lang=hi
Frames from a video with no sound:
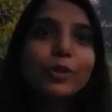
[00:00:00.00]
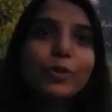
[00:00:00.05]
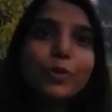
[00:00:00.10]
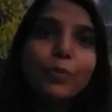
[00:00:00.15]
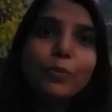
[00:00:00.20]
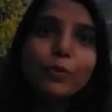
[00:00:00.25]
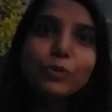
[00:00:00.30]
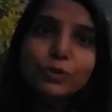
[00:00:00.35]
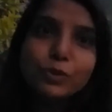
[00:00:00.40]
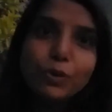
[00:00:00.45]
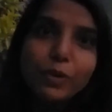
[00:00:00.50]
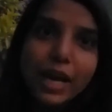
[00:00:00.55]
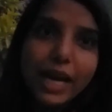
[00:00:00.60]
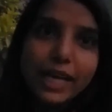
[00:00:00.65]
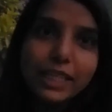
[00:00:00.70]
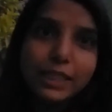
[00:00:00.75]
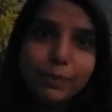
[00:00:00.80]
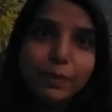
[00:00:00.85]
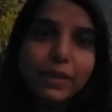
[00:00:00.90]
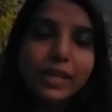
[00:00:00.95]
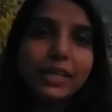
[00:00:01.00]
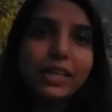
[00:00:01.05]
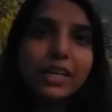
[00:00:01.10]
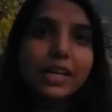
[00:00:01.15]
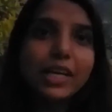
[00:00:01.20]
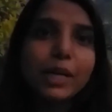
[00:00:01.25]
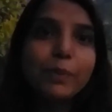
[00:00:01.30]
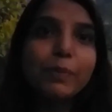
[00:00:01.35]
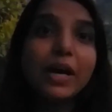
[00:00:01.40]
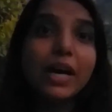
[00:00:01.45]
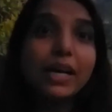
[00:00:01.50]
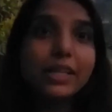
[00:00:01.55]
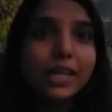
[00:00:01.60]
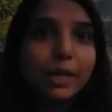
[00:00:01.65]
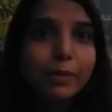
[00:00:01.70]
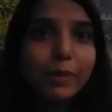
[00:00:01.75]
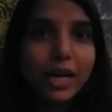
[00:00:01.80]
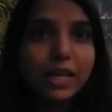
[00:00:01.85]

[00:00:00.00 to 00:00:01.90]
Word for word: तो उसको एक्सप्लेन करने में अदर